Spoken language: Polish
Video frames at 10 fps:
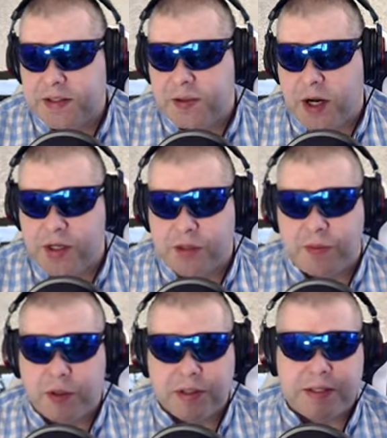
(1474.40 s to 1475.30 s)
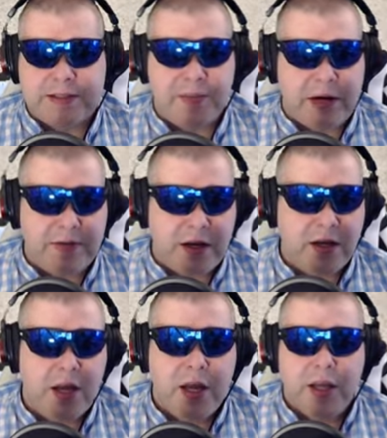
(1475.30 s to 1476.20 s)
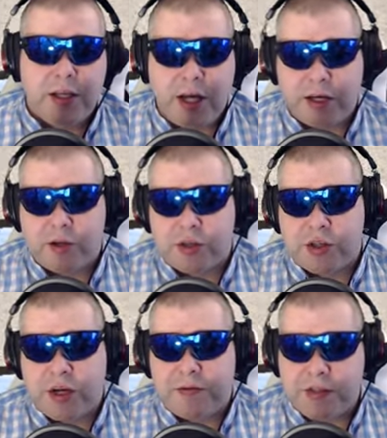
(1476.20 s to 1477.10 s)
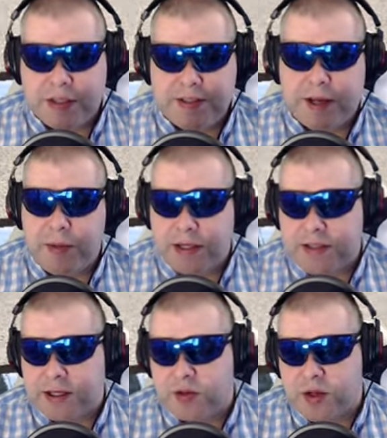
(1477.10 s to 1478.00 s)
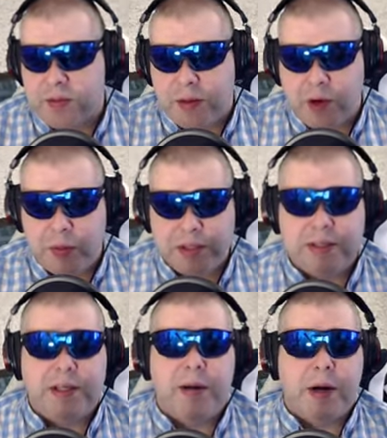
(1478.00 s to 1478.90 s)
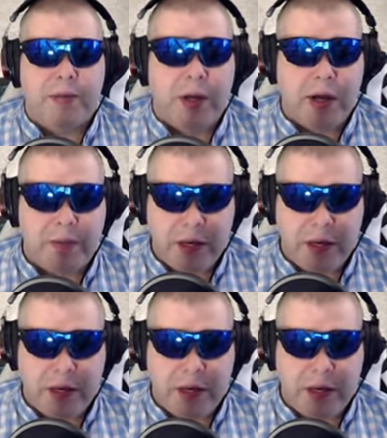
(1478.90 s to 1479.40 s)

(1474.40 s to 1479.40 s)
Słuchajcie, prosta sprawa. Jak już wszystkie miasta, które mamy obecnie na mapie